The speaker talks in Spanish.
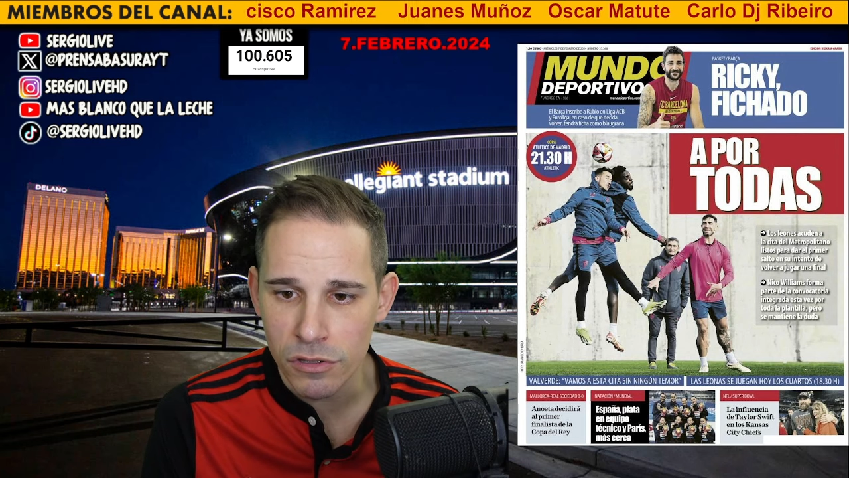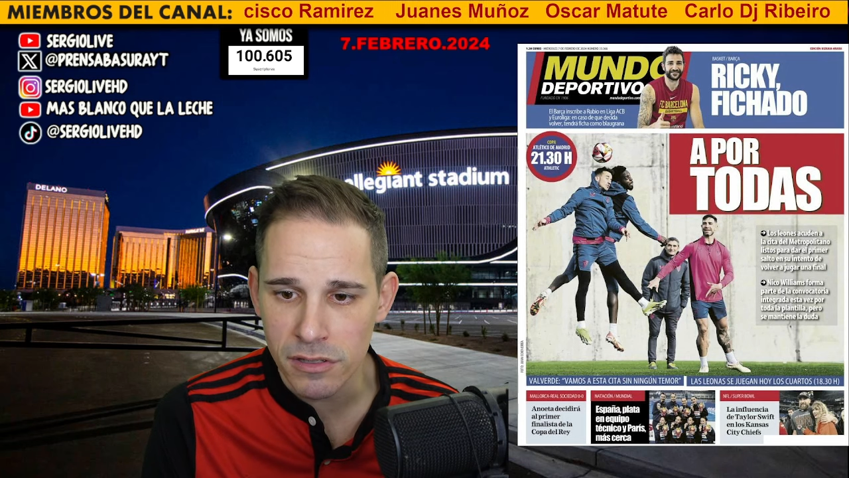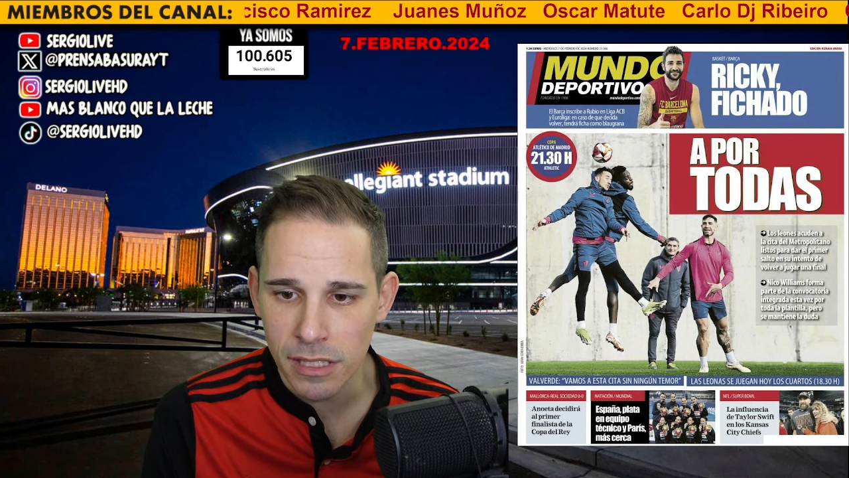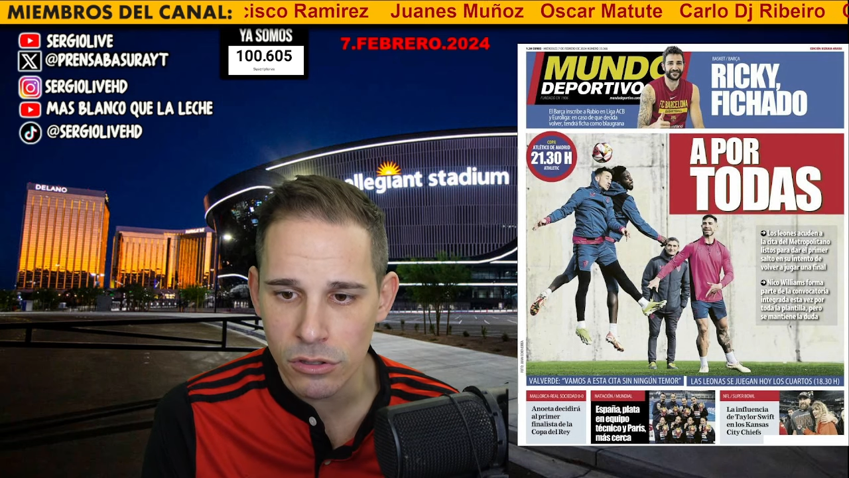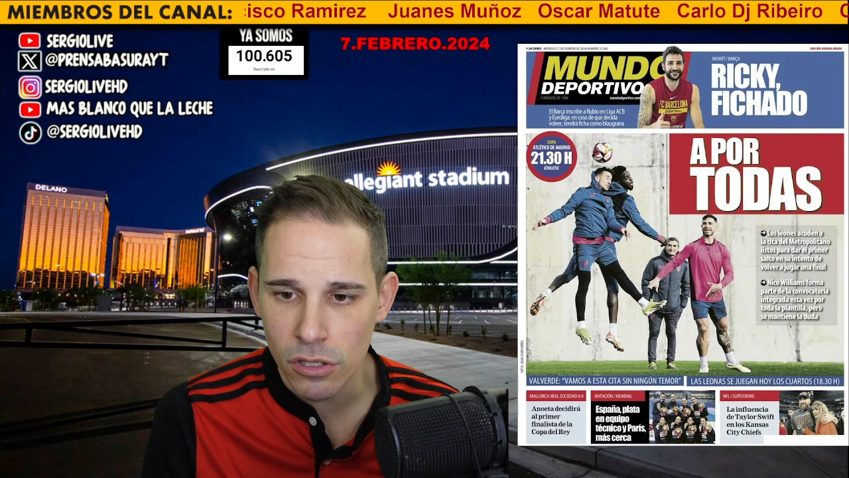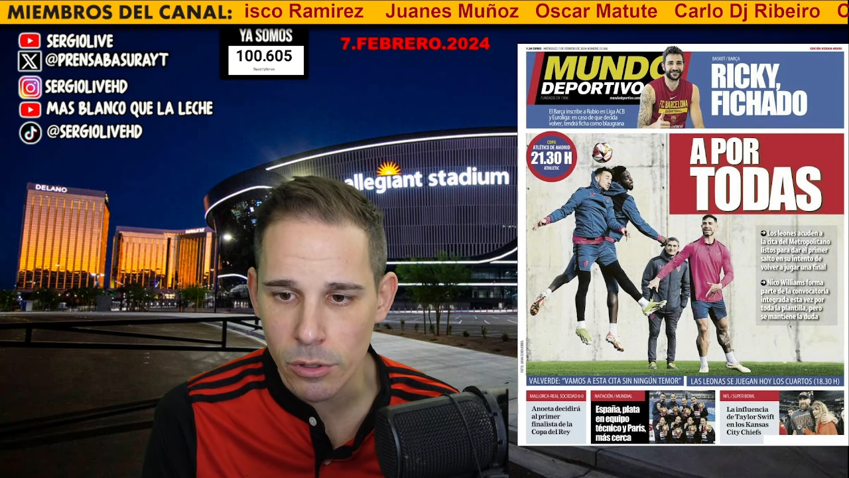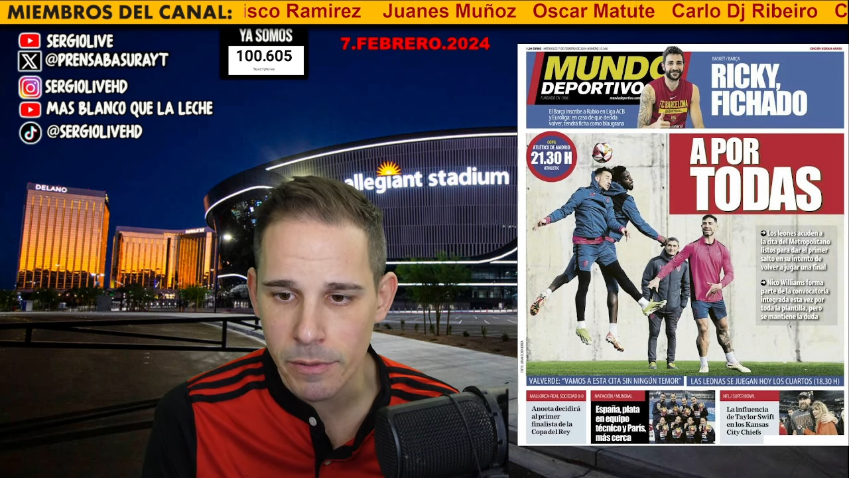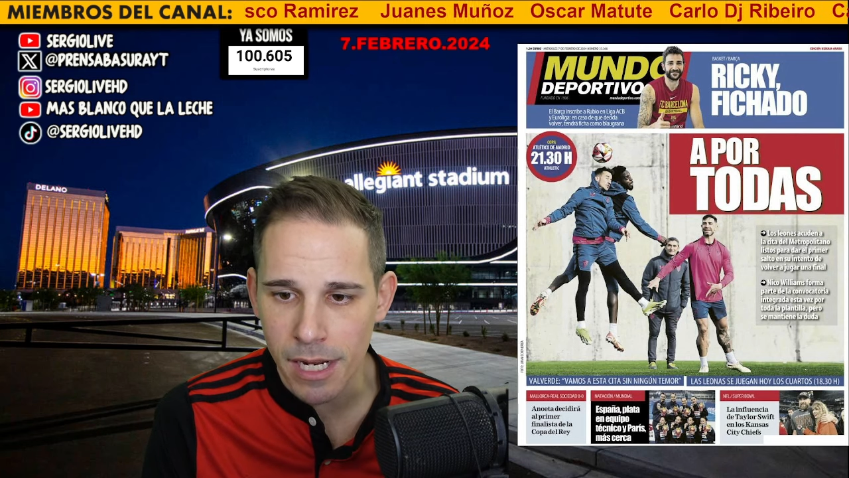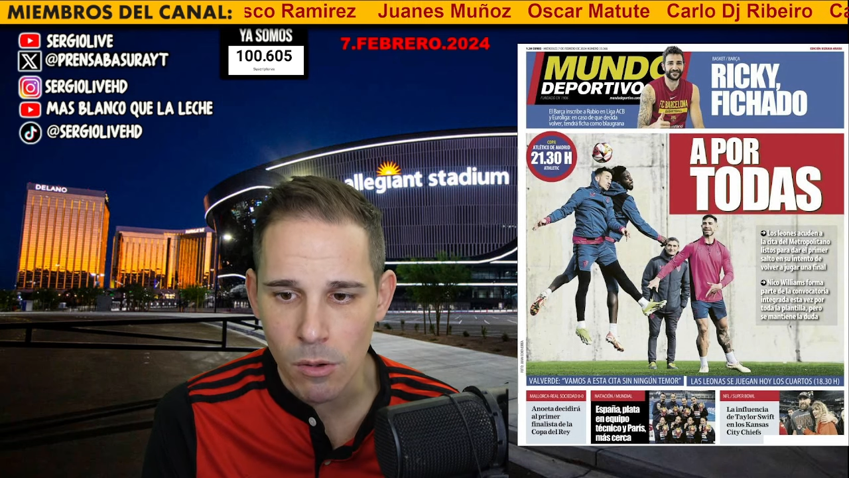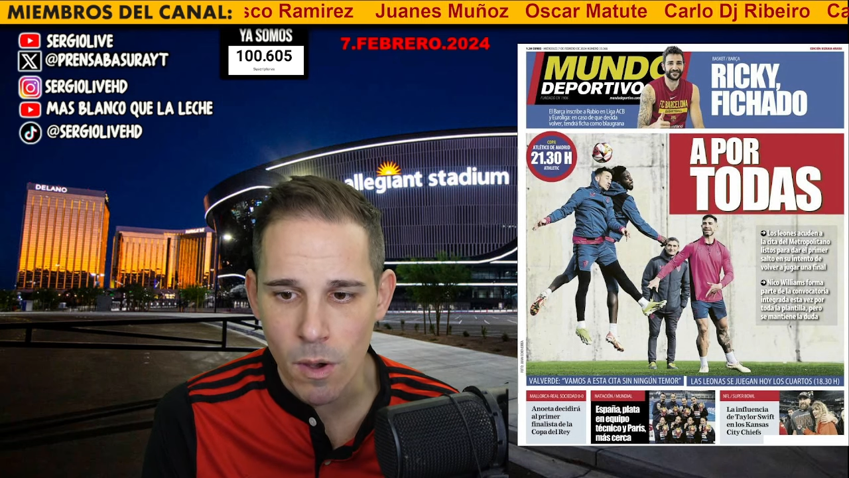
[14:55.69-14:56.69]
intento de
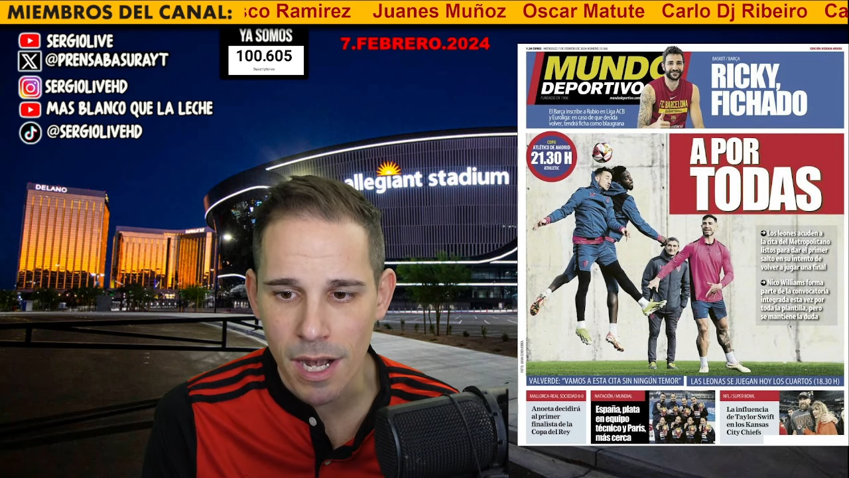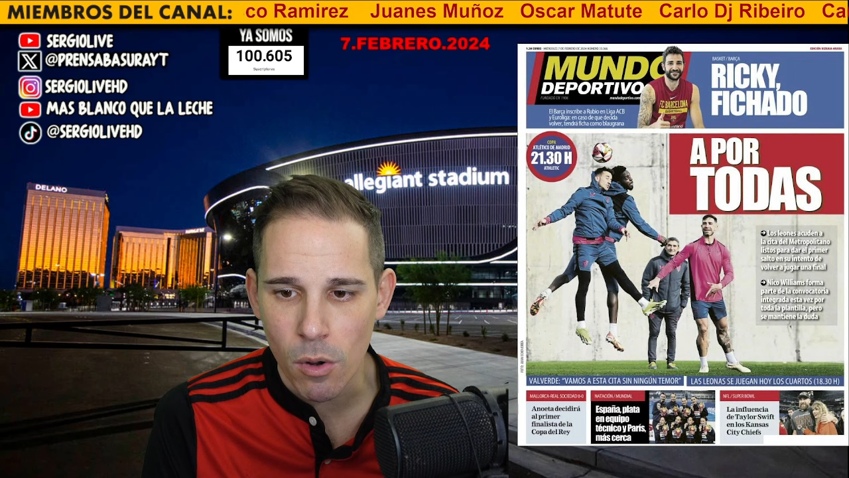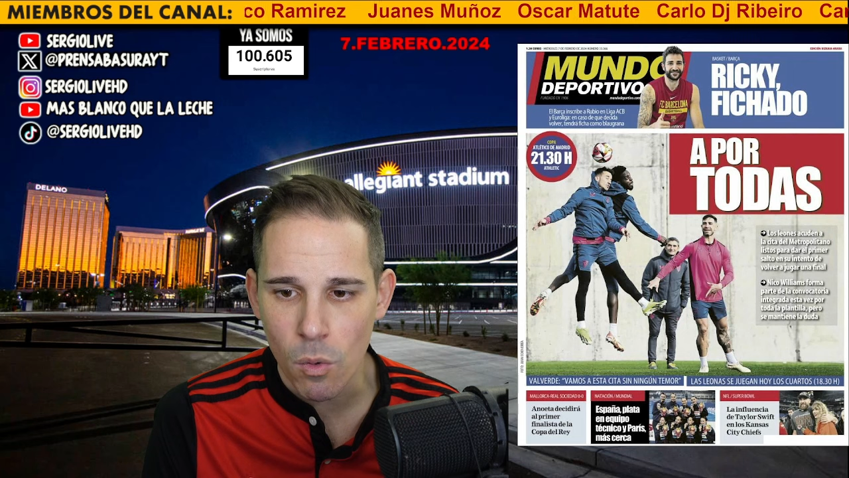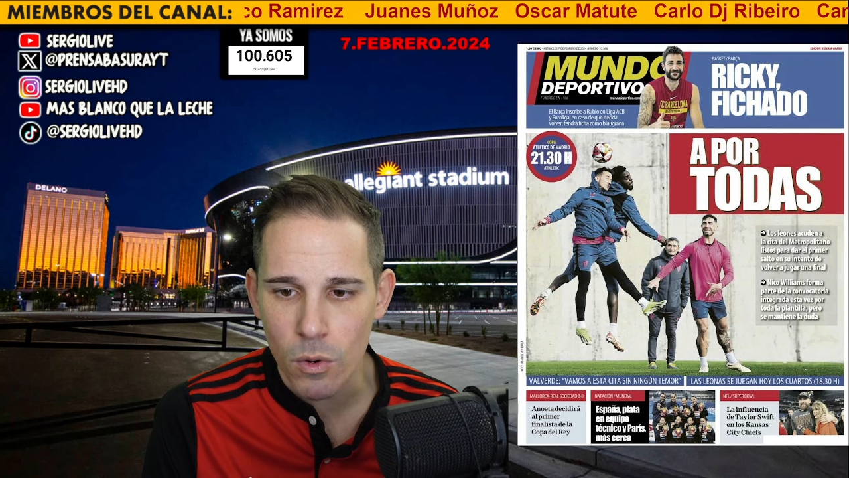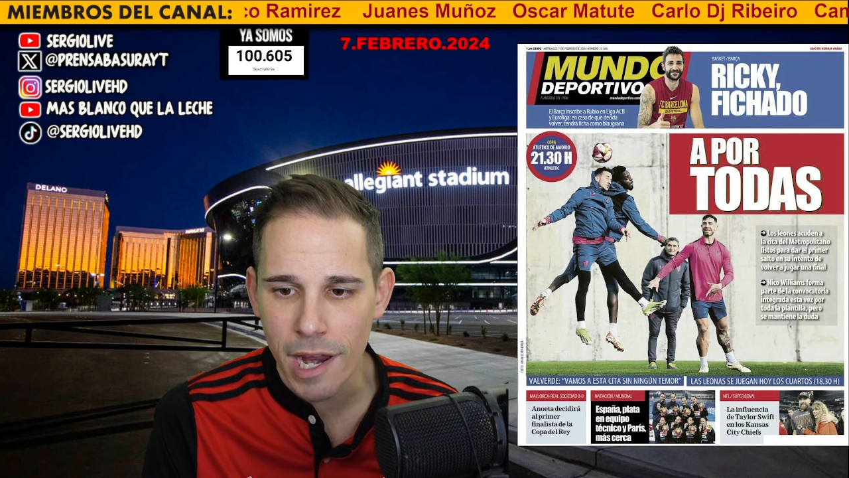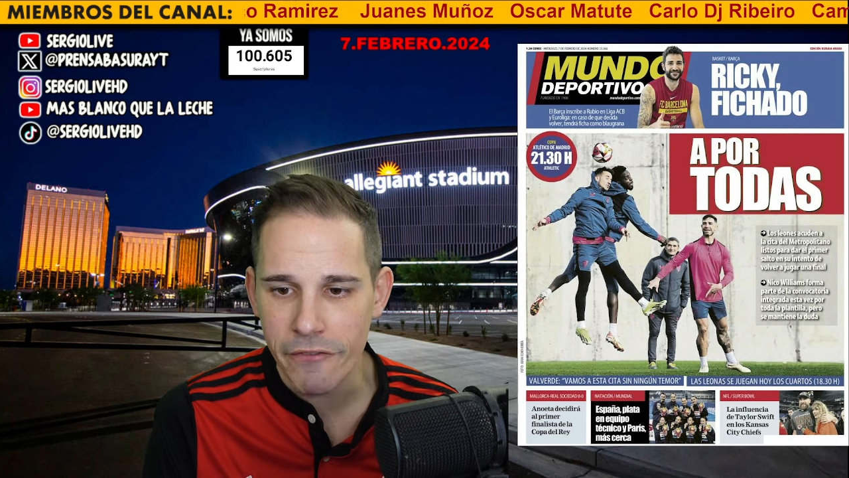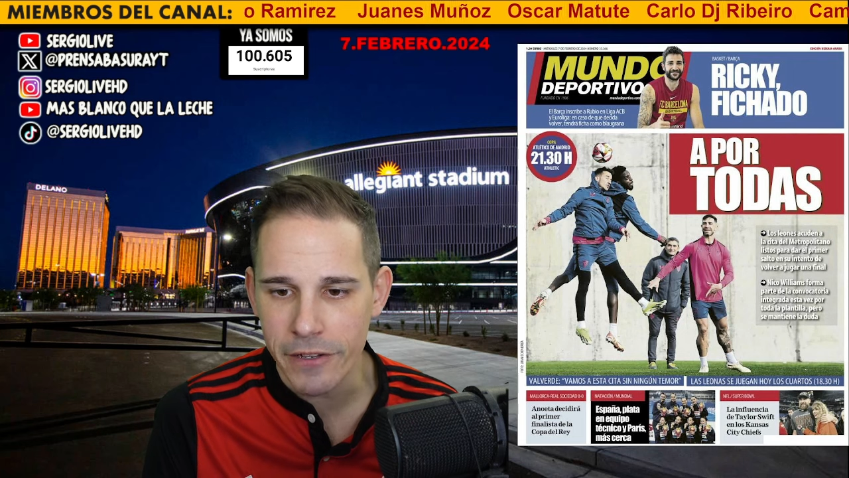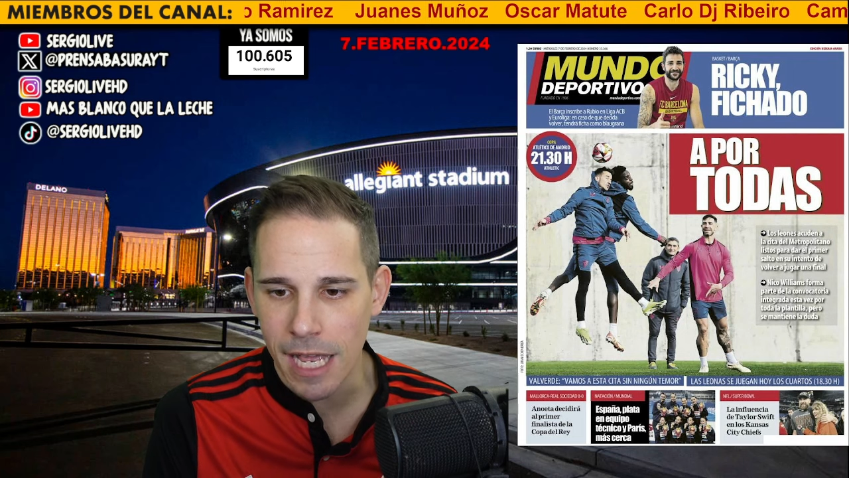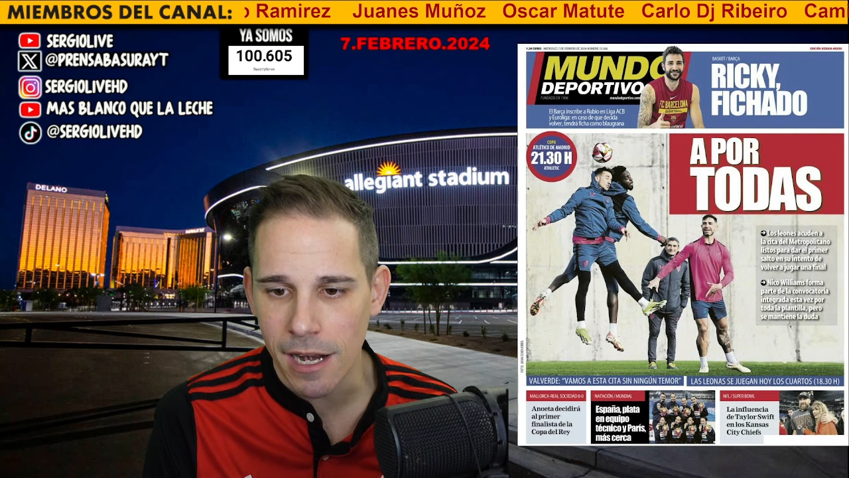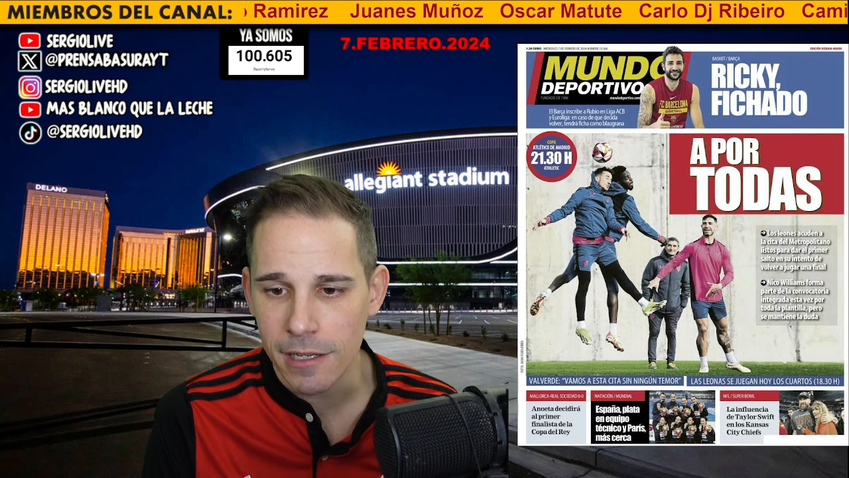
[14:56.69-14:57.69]
volver a jugar una
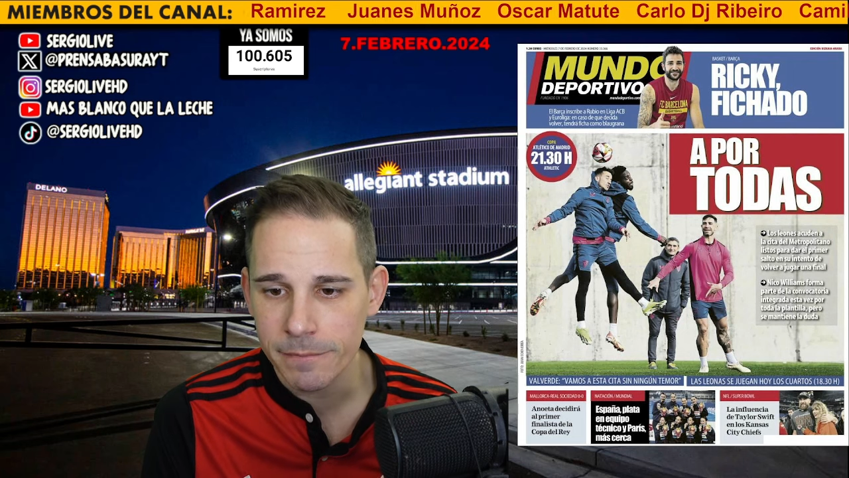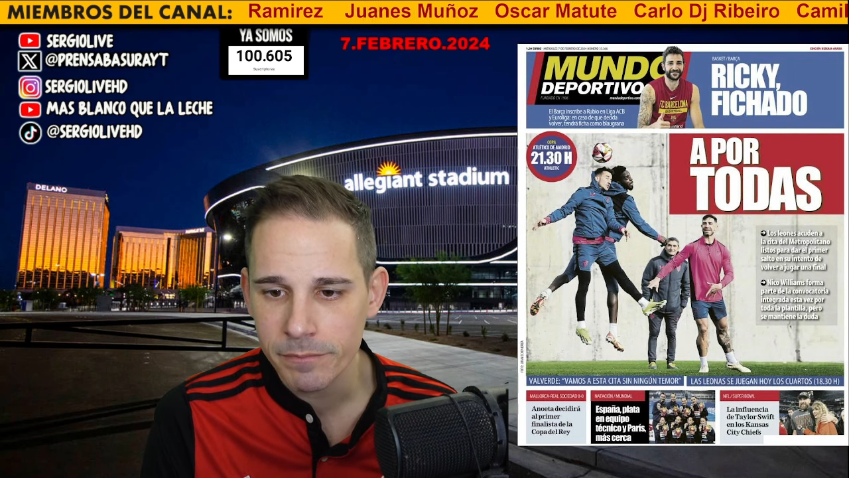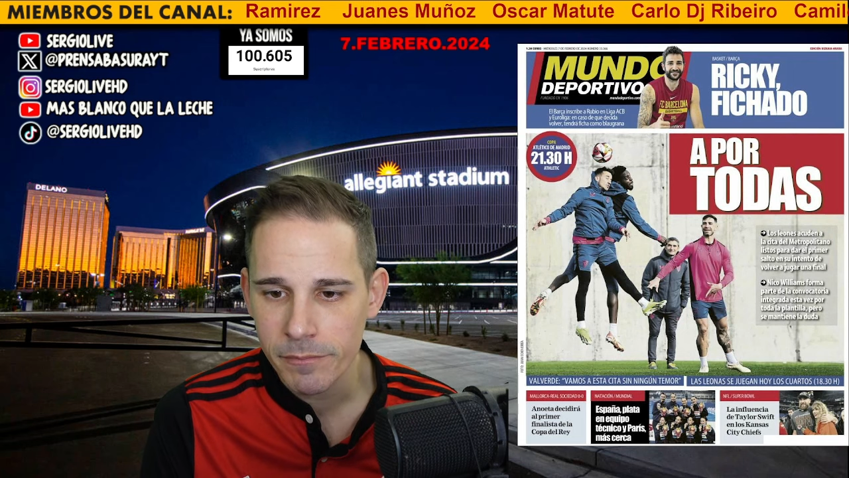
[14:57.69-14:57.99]
final.